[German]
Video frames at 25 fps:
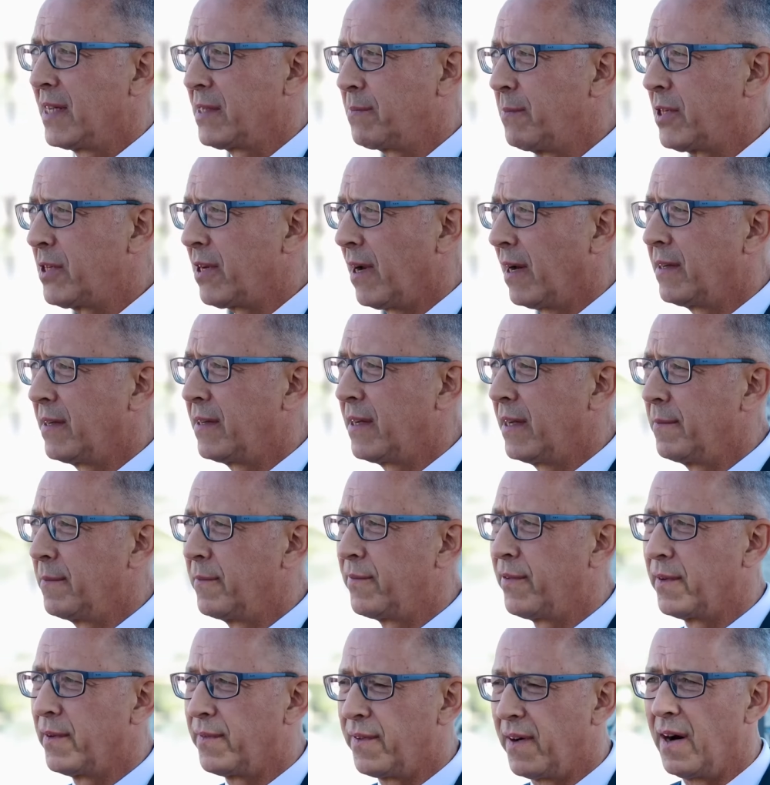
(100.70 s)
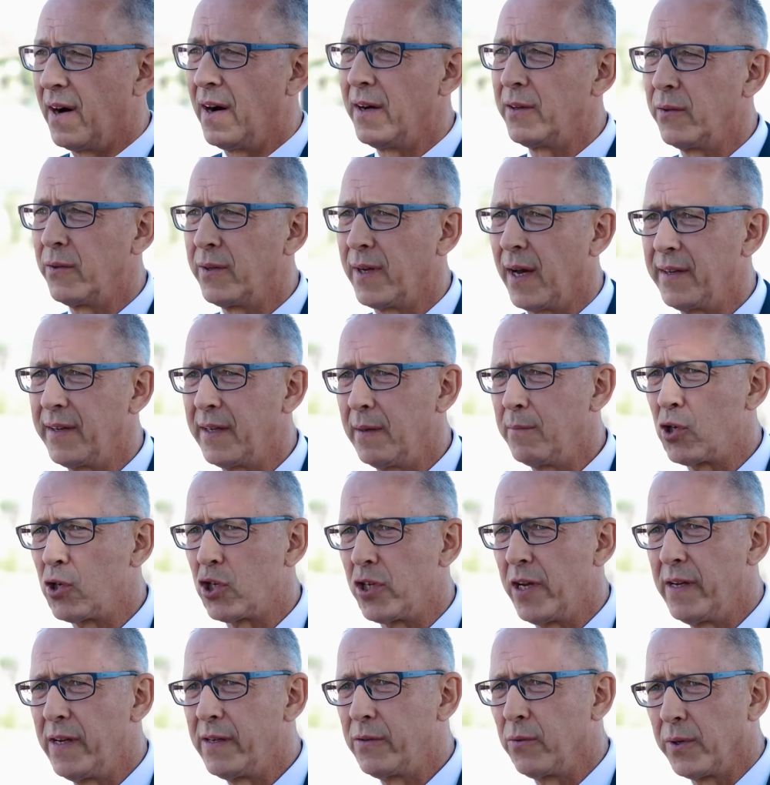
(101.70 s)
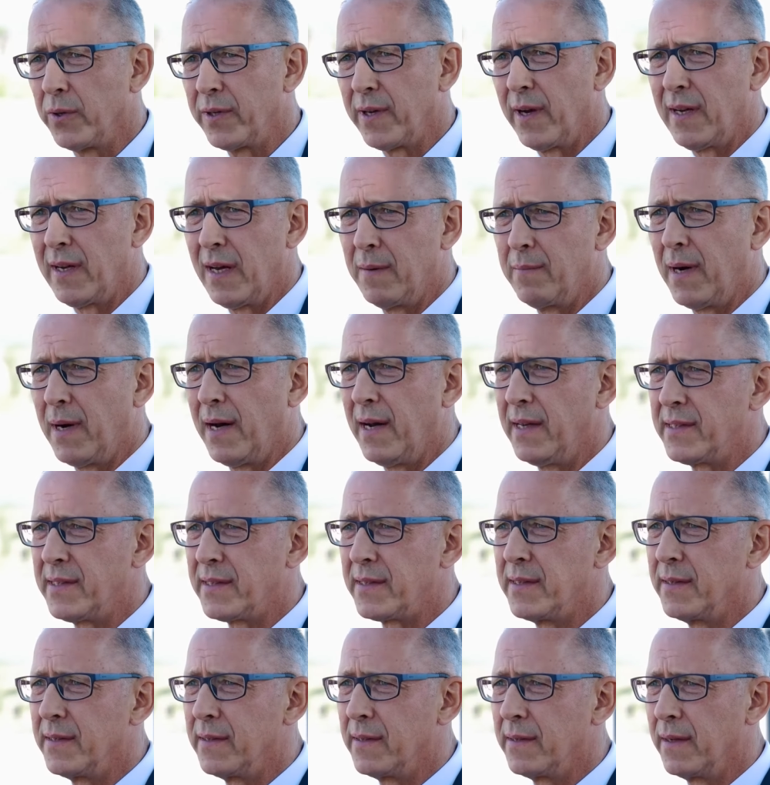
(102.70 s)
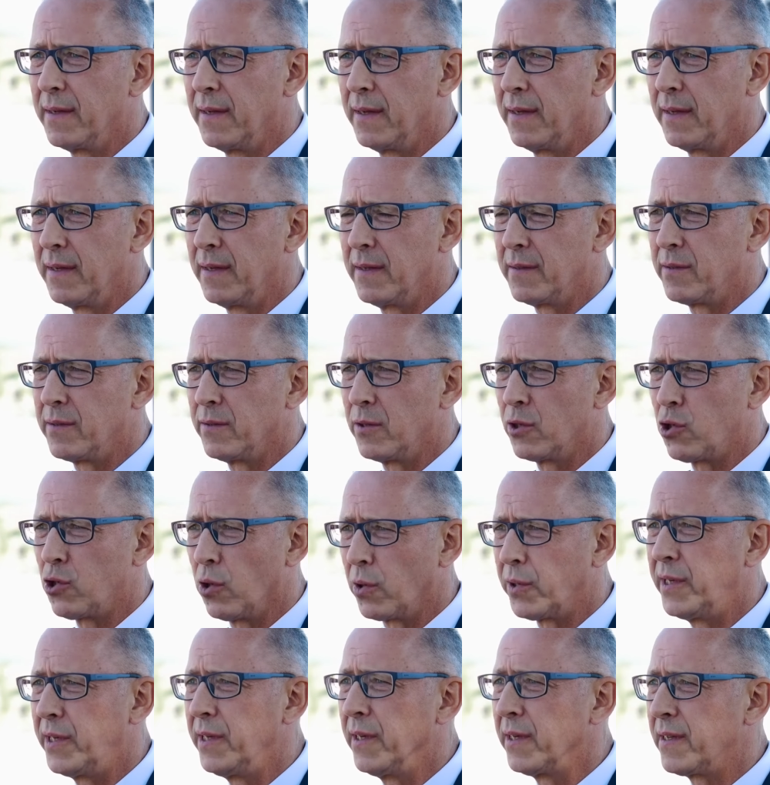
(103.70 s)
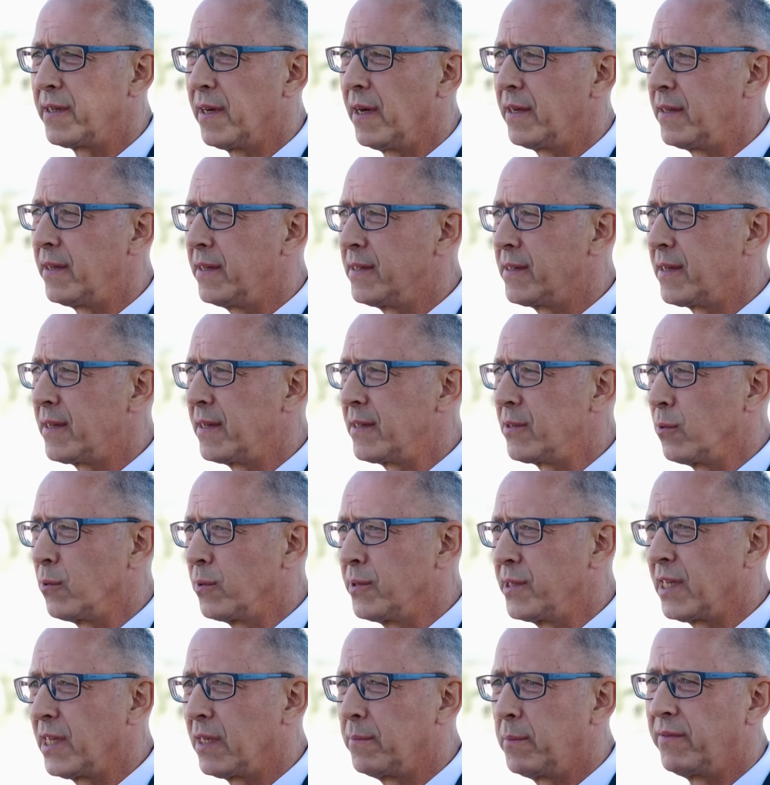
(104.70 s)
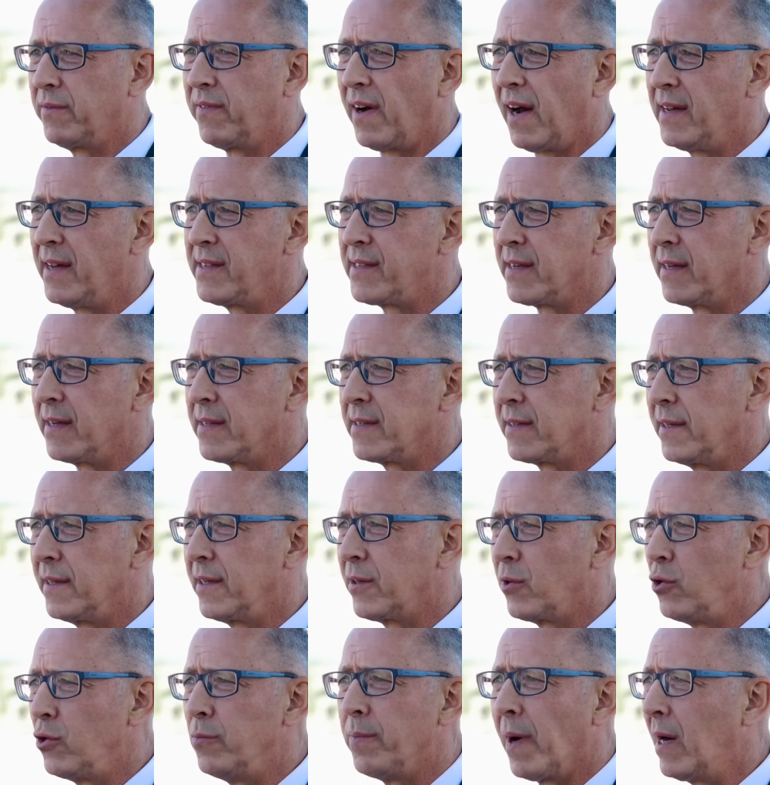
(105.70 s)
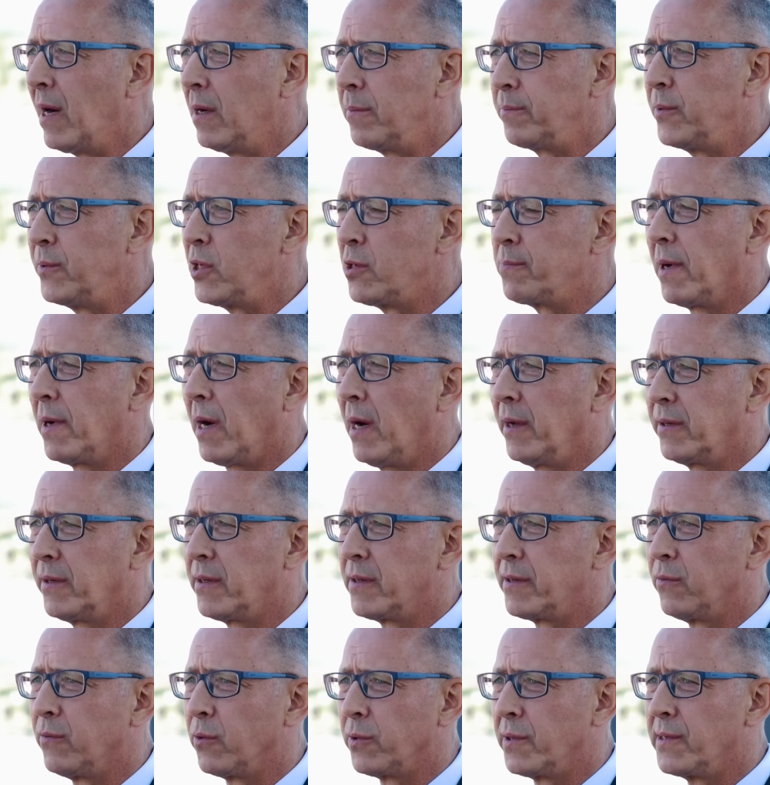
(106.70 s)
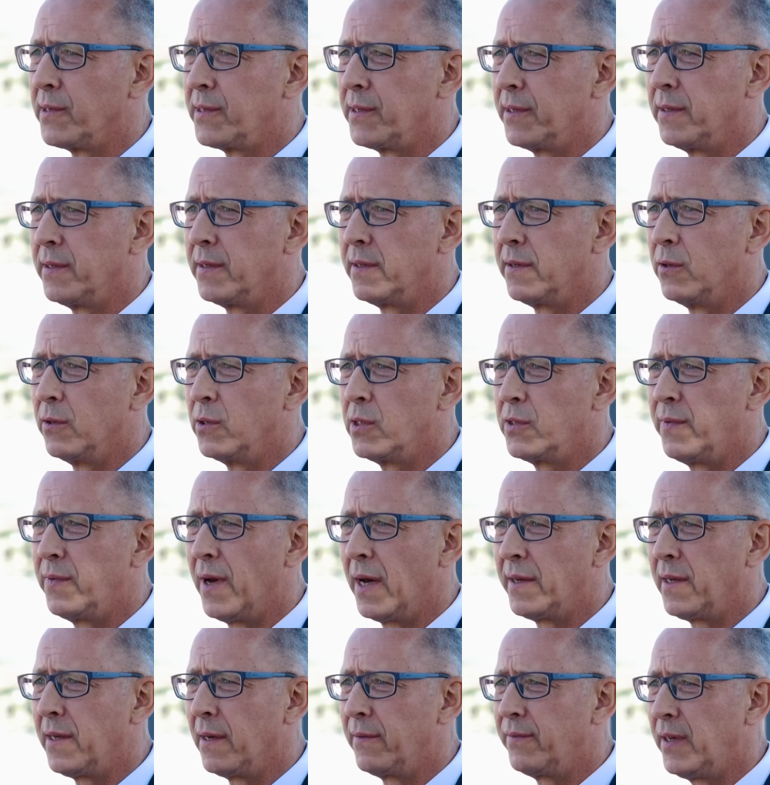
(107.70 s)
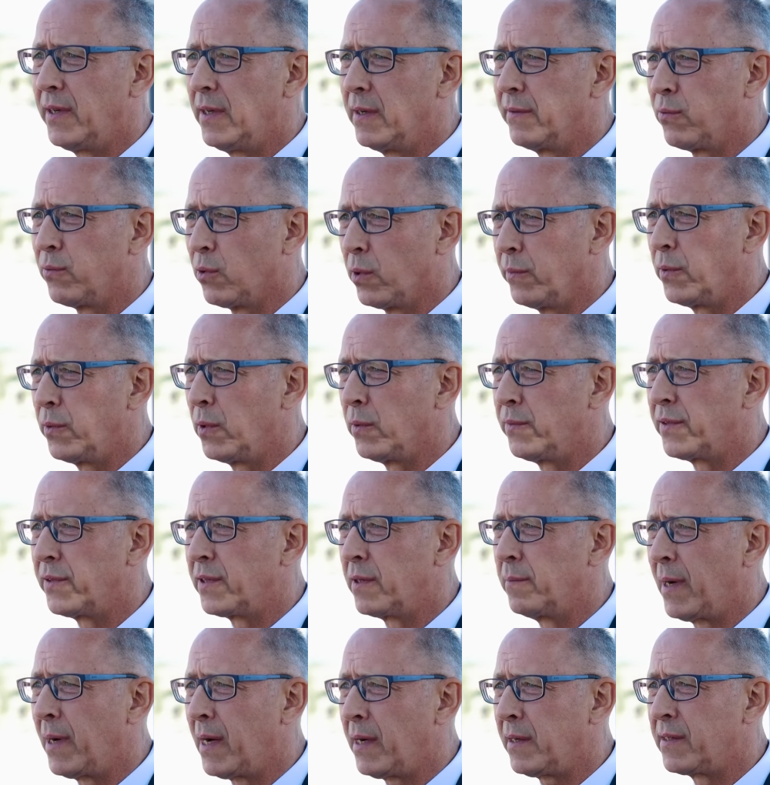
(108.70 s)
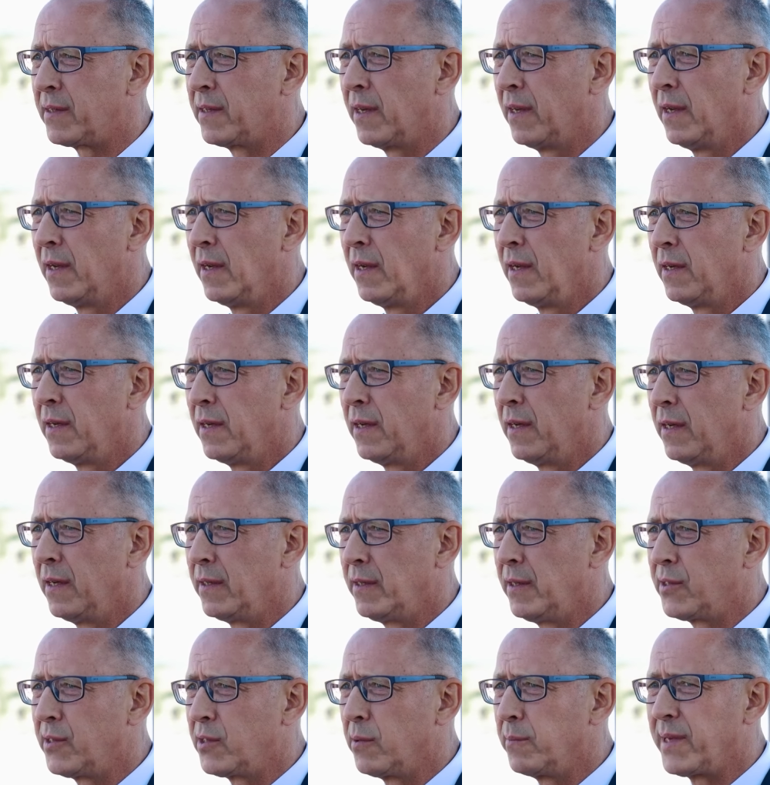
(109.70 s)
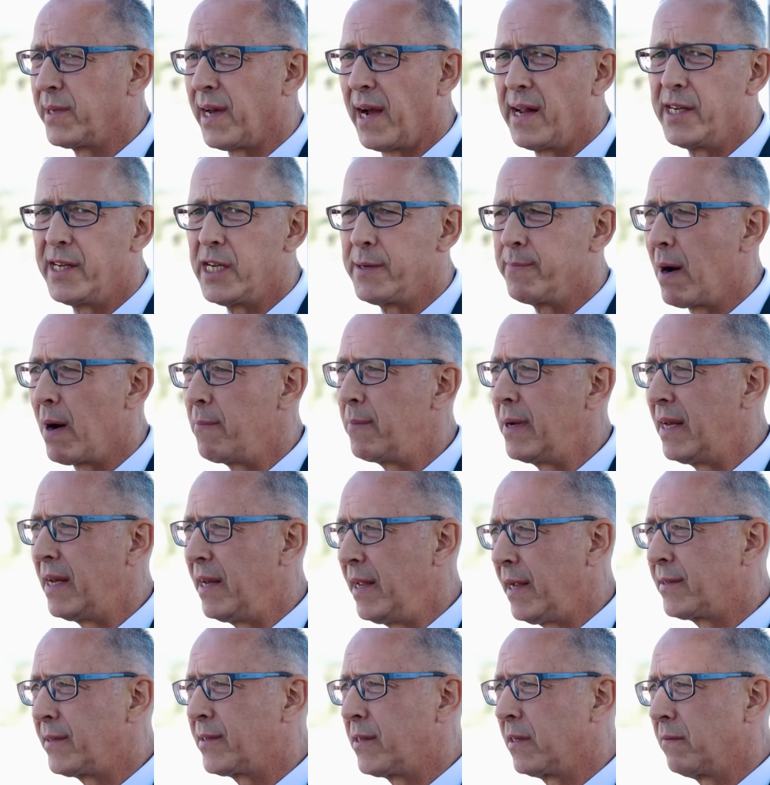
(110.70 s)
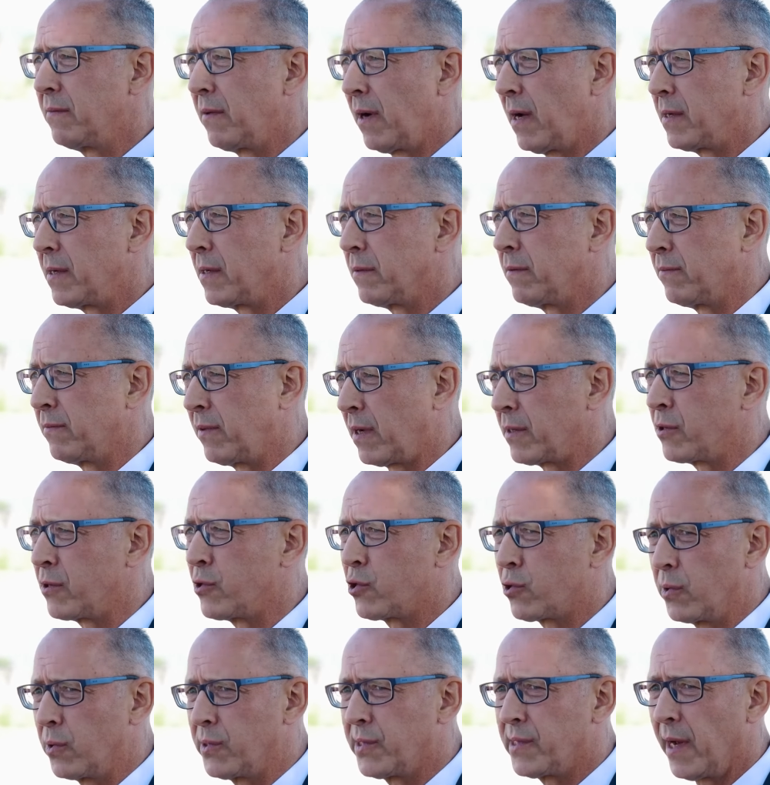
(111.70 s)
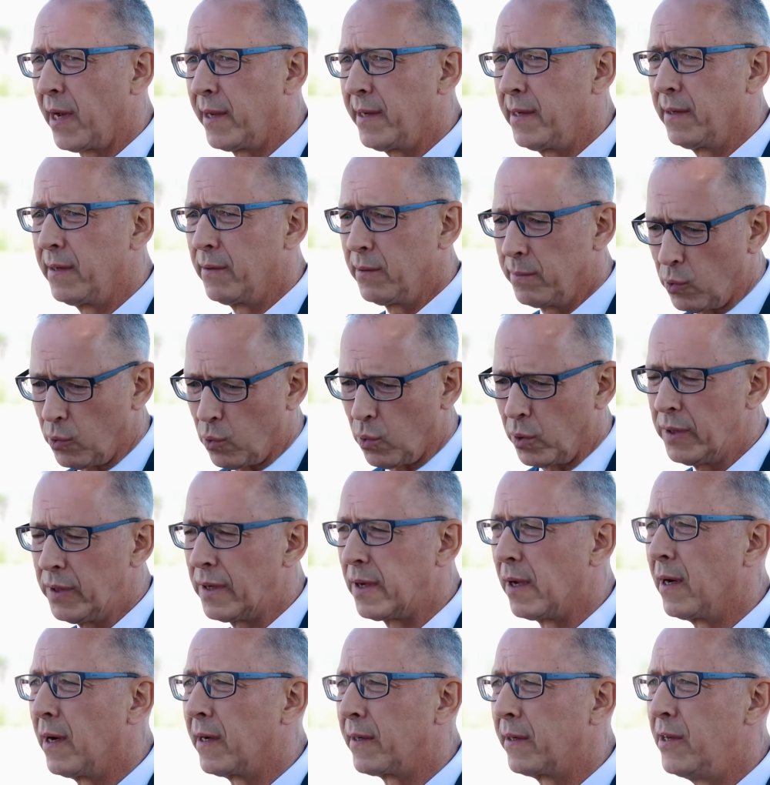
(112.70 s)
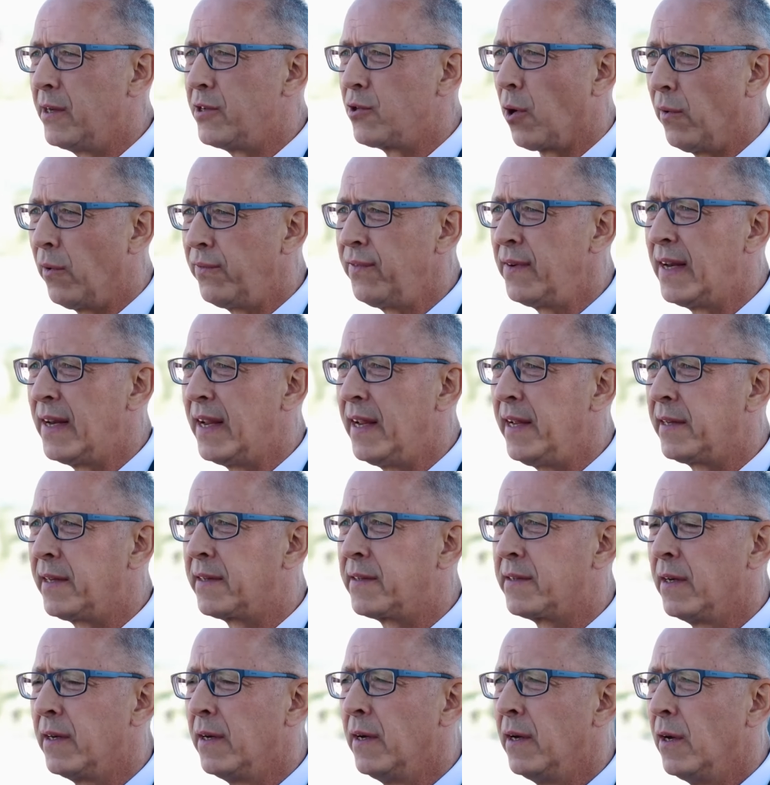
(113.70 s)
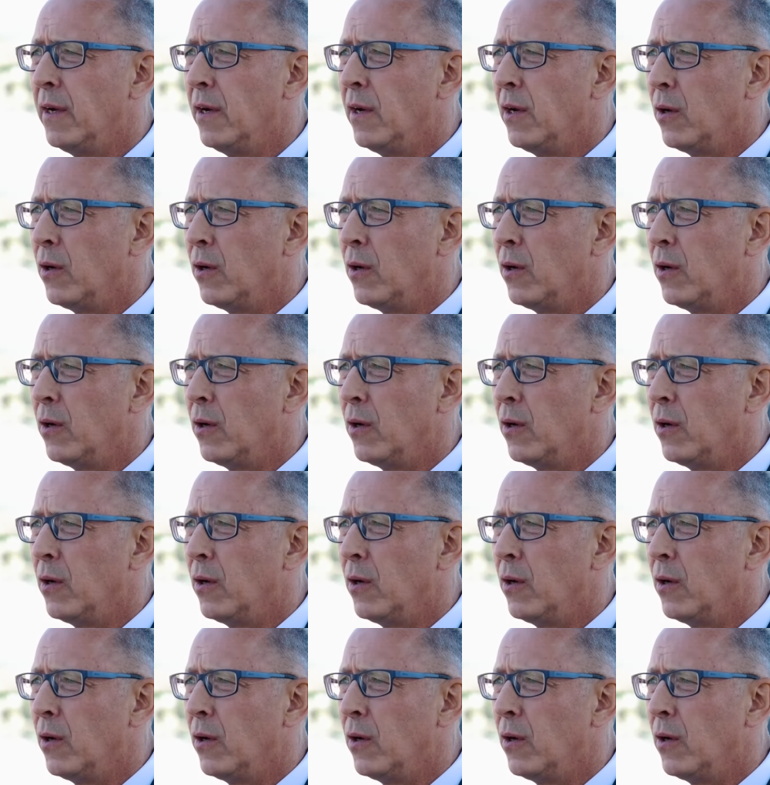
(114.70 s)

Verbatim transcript: Was mich an dem Verfahren und an dem schnellen Urteil am meisten äh, schockiert hat, ist, dass unsere Beweisanträge überhaupt nicht behandelt worden sind. Uns werden ja viele Vorwürfe gemacht, äh, die zum Teil nicht mal belegt sind, weil der Verfassungsschutz seine Grundlagen nicht offenlegt.